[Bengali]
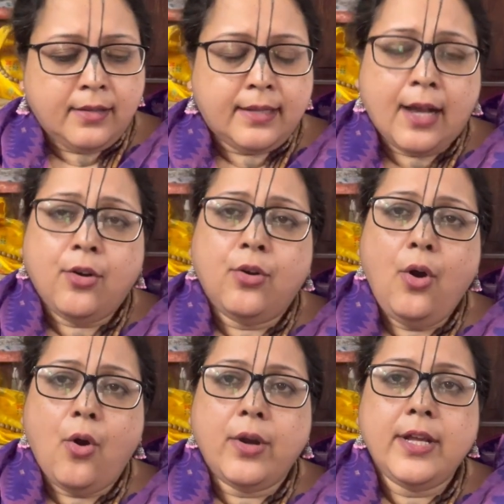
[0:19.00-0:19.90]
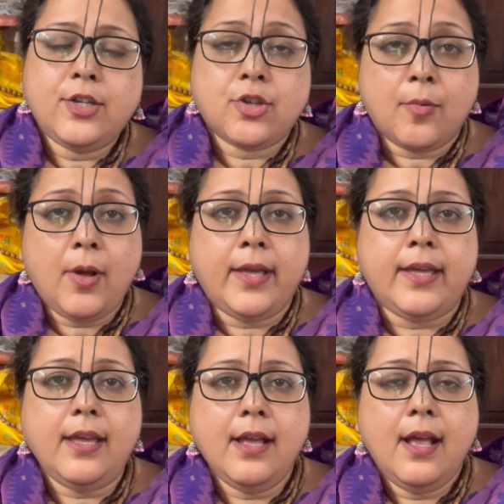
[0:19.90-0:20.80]
দেখো অনেক
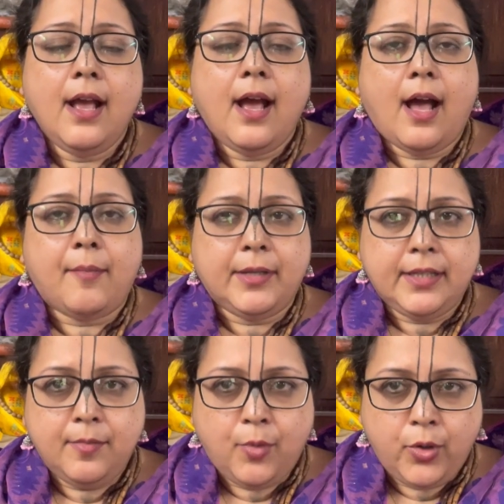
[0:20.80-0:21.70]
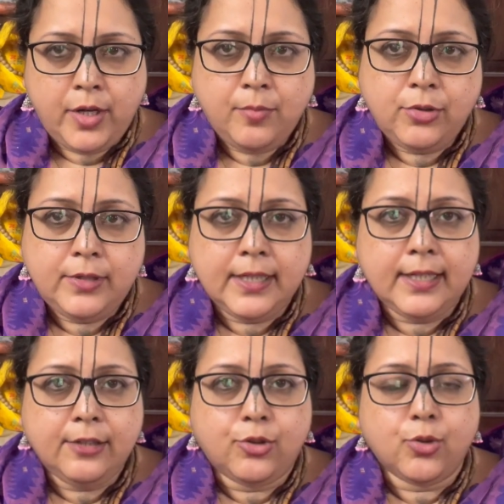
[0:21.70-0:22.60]
সময়ই আমাদের মনের মধ্যে
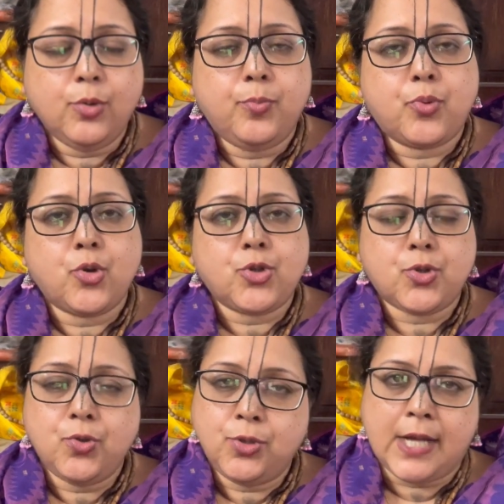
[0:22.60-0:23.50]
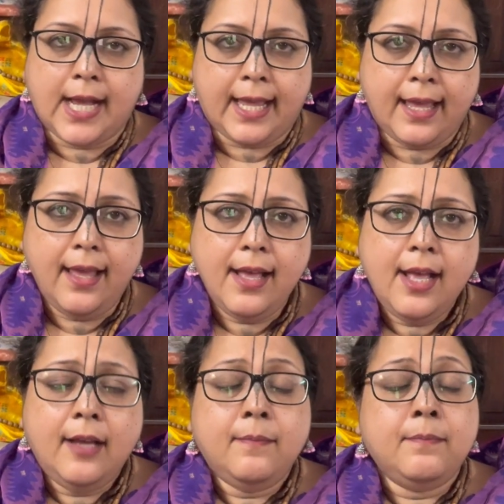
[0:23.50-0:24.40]
কিন্তু প্রশ্ন জাগে
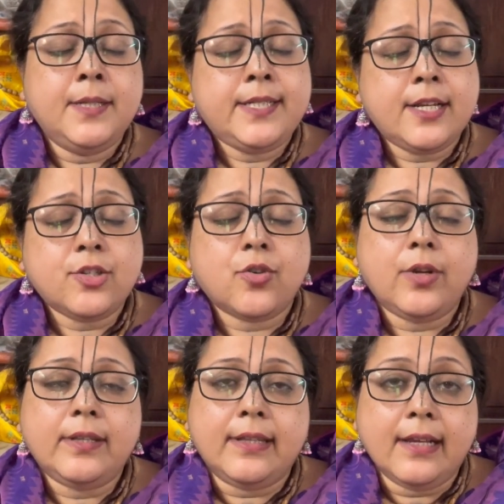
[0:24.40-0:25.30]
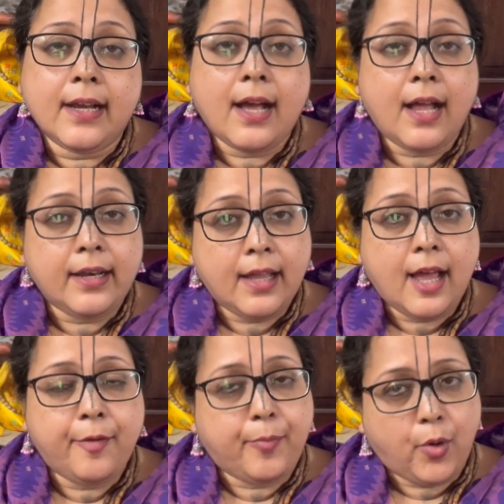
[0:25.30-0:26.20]
বিশেষ করে দীক্ষা
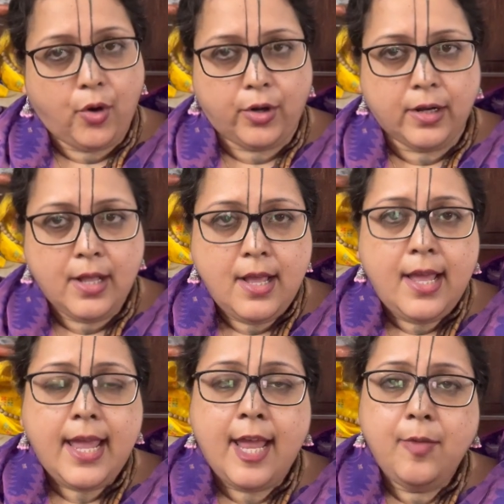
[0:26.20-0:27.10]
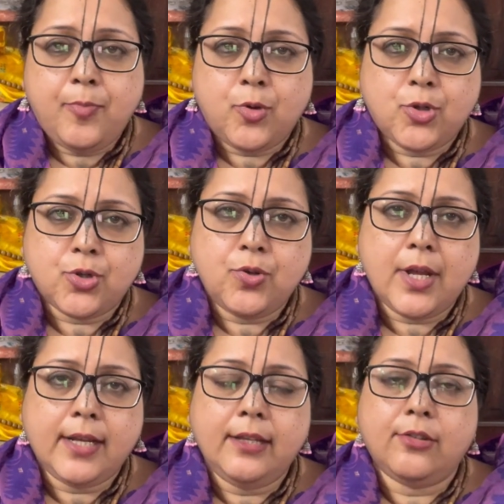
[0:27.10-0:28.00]
নেয়ার পর এই
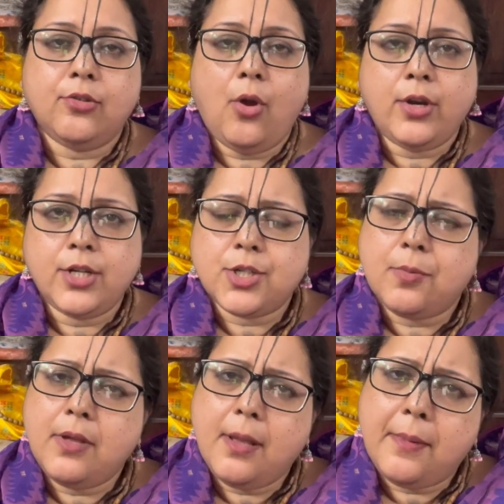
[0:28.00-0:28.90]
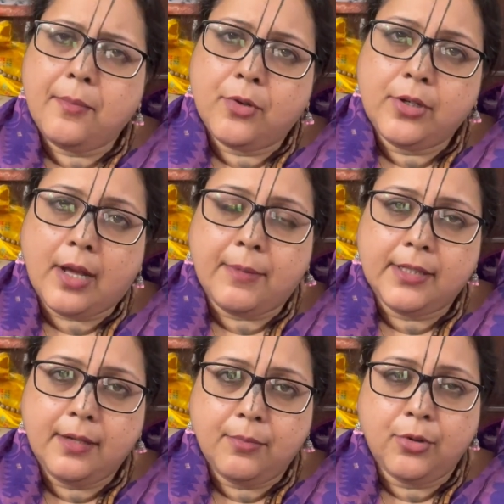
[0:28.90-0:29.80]
প্রশ্নটা কিন্তু অনেক সময় আমার মনে
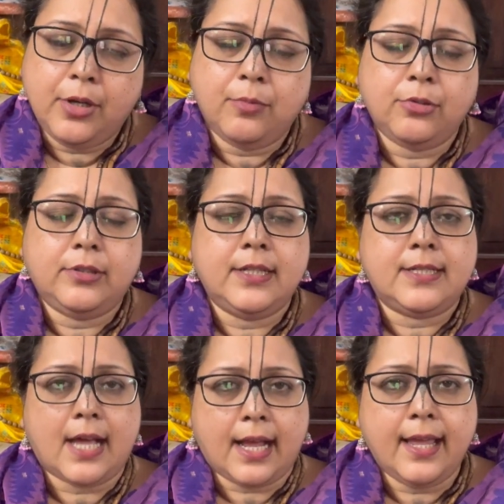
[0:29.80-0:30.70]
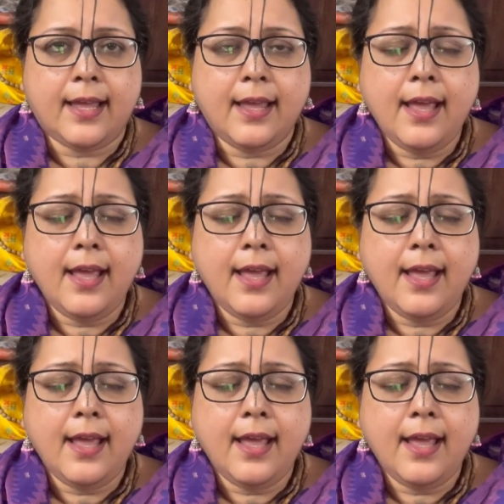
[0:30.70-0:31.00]
আমাদের মনের মধ্যে জাগে